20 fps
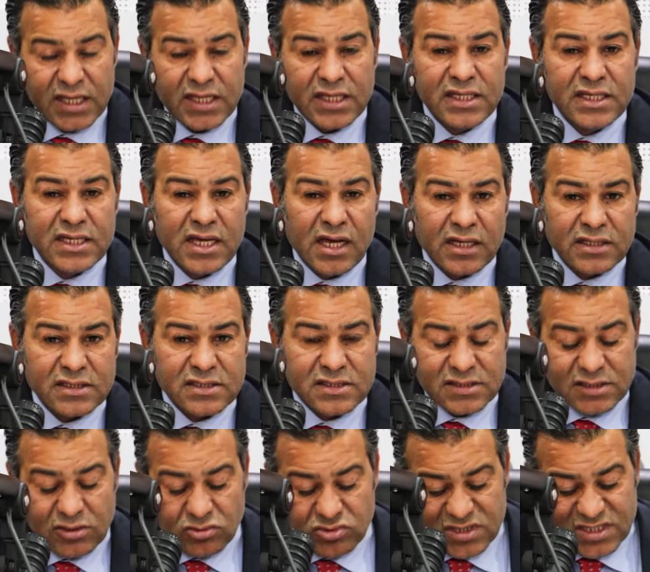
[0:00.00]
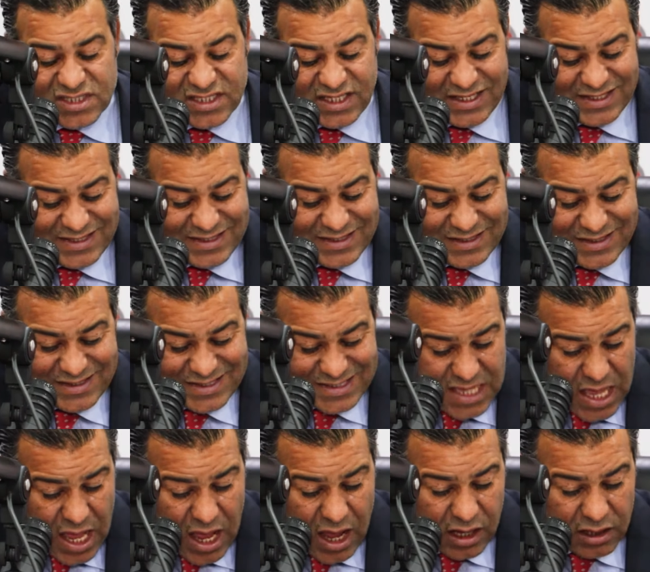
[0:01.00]
هي 96
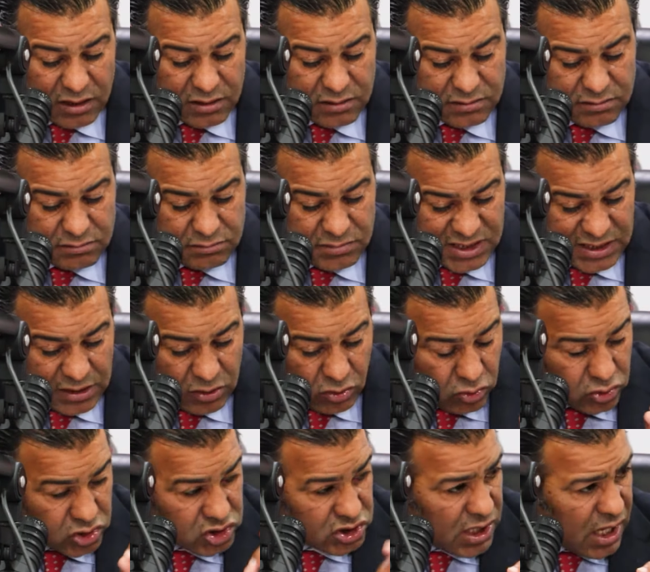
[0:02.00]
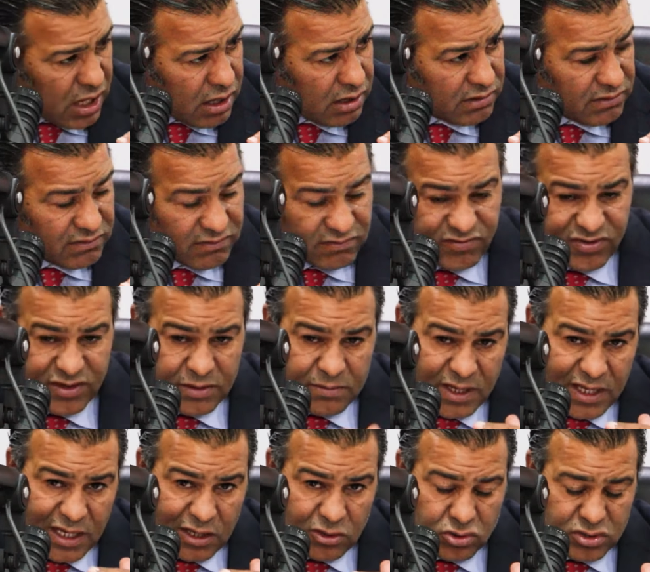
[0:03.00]
ساعه من الاجره
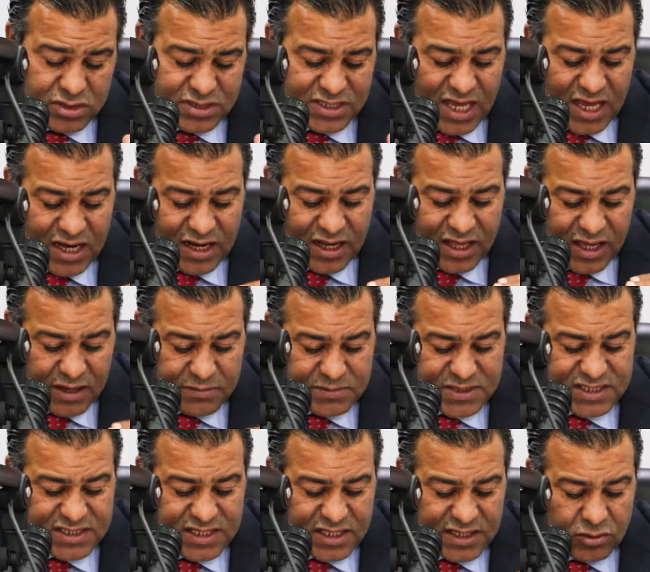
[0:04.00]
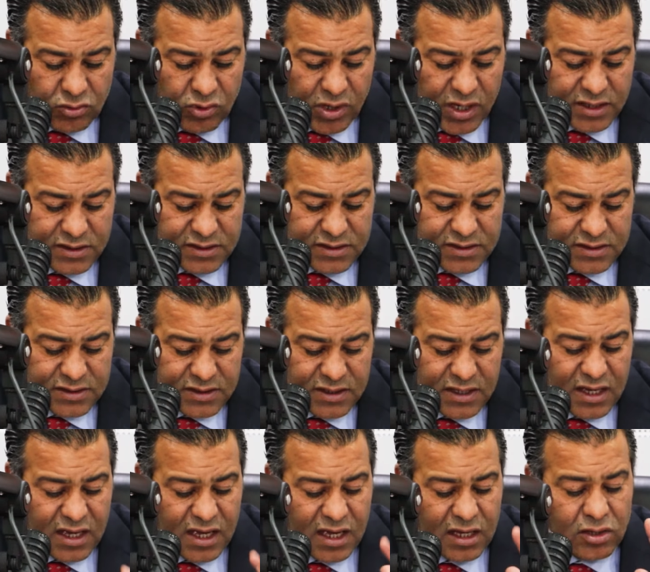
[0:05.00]
فيما يخص الخمس سنوات
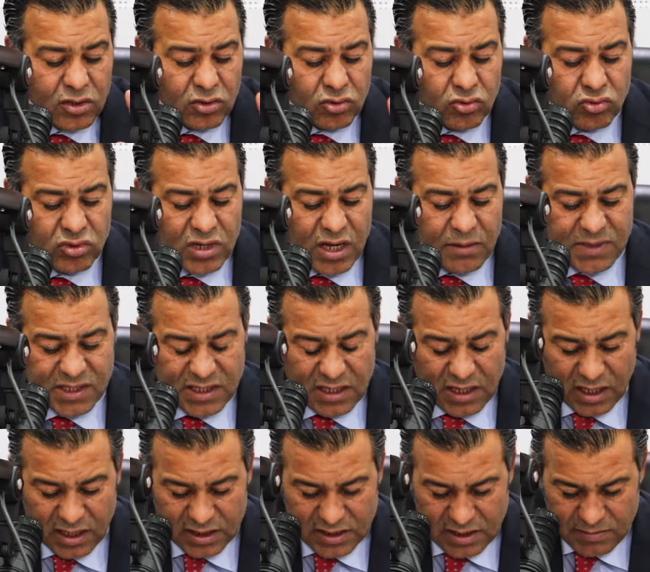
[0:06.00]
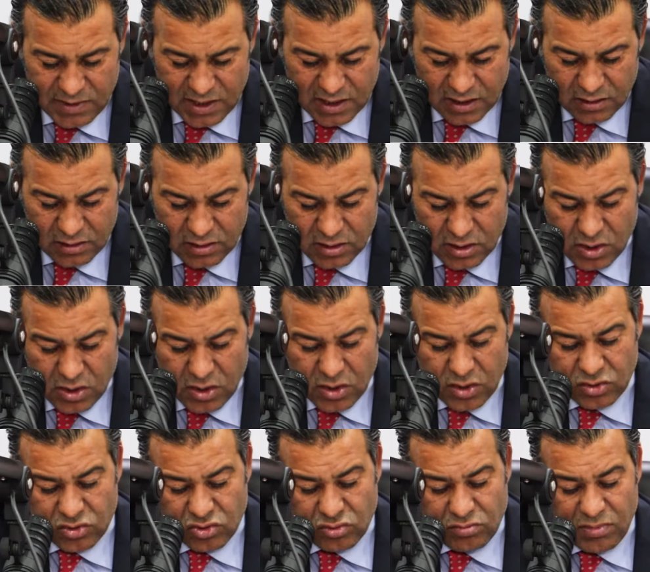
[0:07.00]
الاولى من الاقدميه
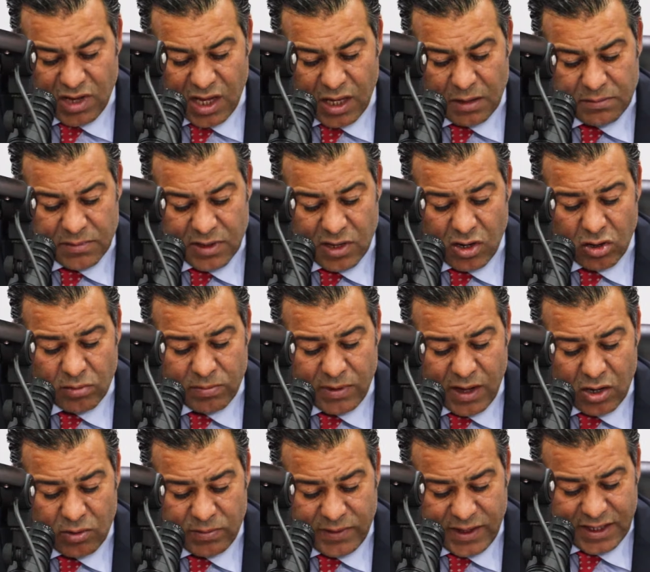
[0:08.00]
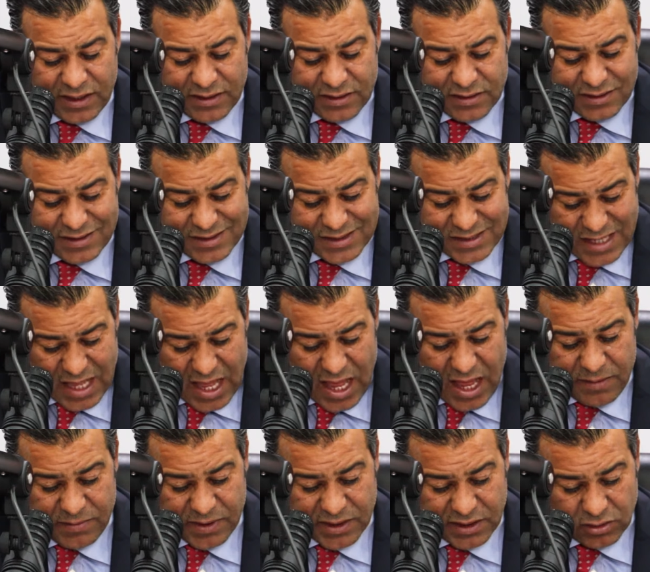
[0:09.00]
ثم 144
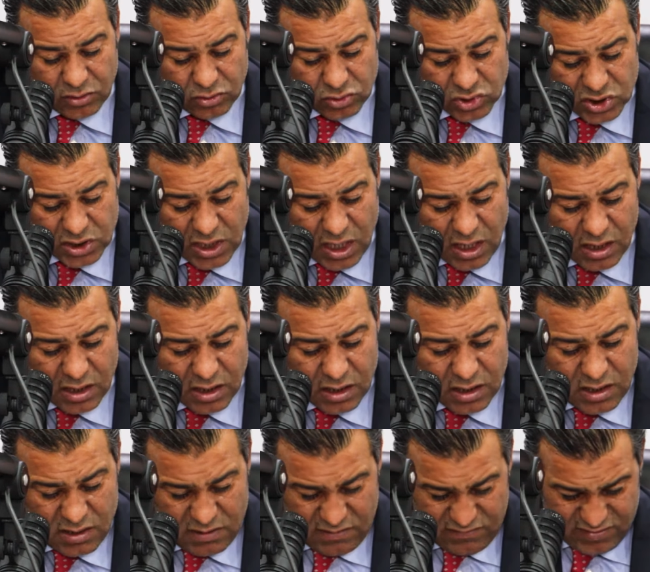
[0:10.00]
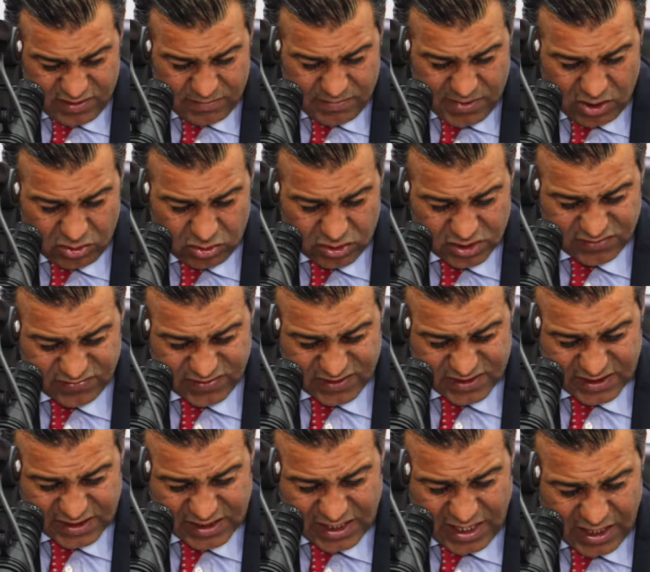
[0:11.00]
ساعه من الاجره فيما يخص
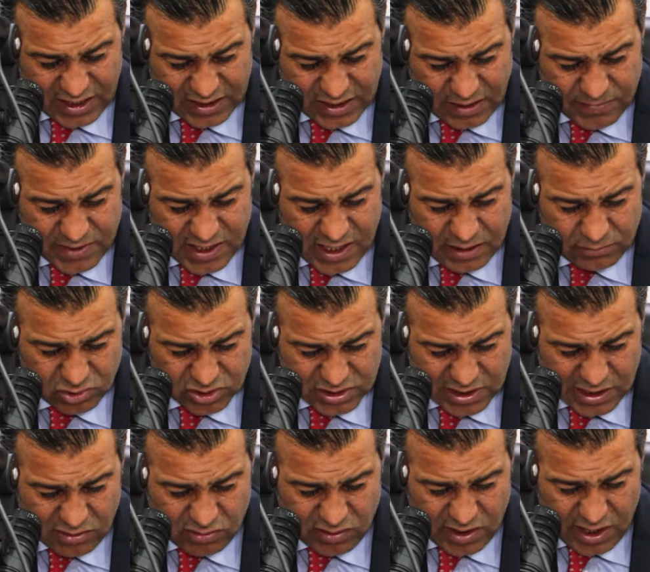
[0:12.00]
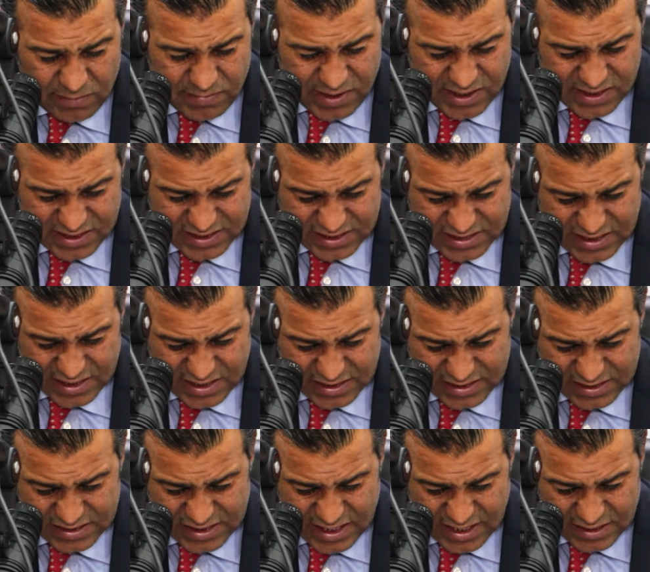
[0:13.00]
فترة الأقدمية المتراوحة بين السنة
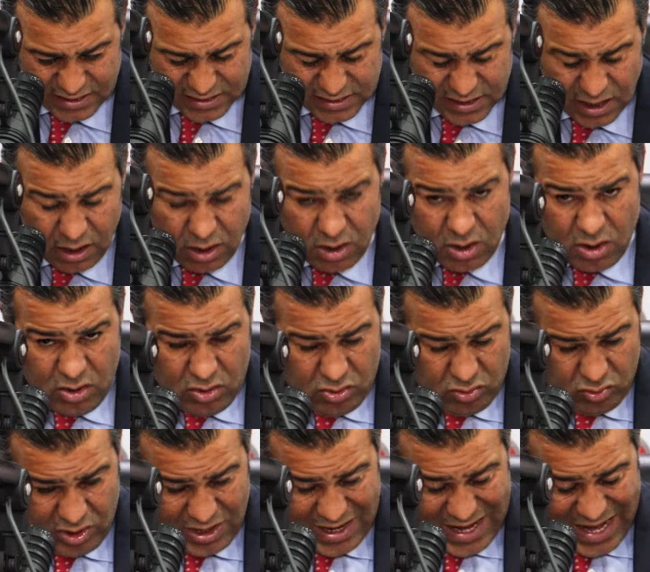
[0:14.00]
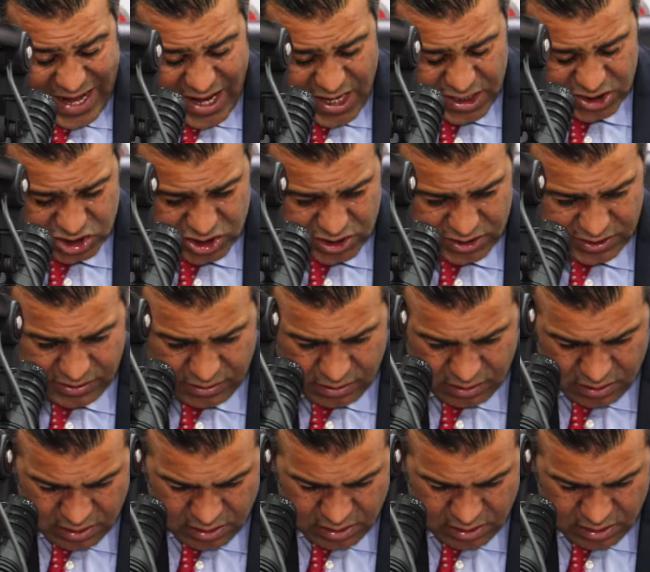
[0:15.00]
السادسة والعاشرة